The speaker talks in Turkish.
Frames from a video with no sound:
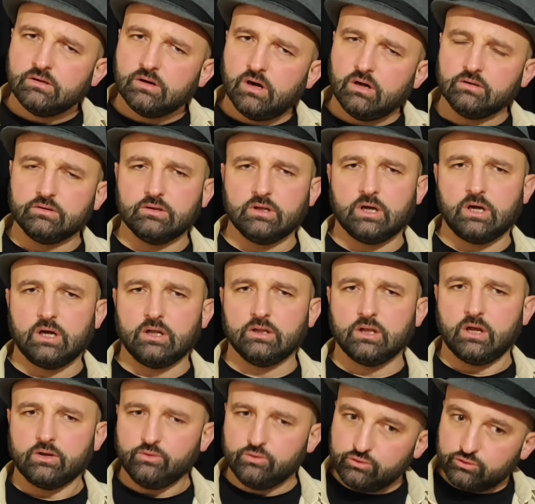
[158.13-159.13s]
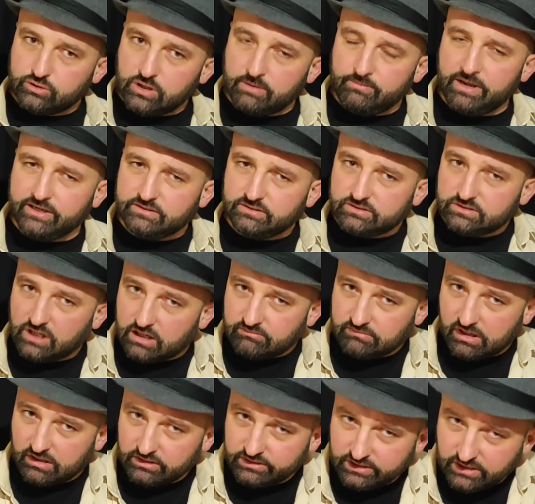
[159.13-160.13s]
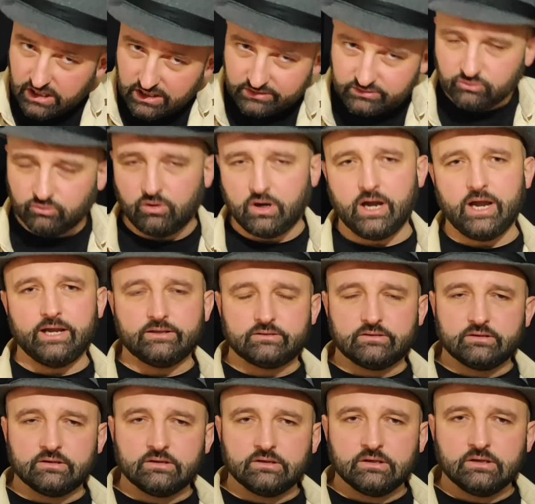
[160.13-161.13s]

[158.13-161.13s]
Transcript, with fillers: Allah Allah. Yüzde beş zam aldığın dua et.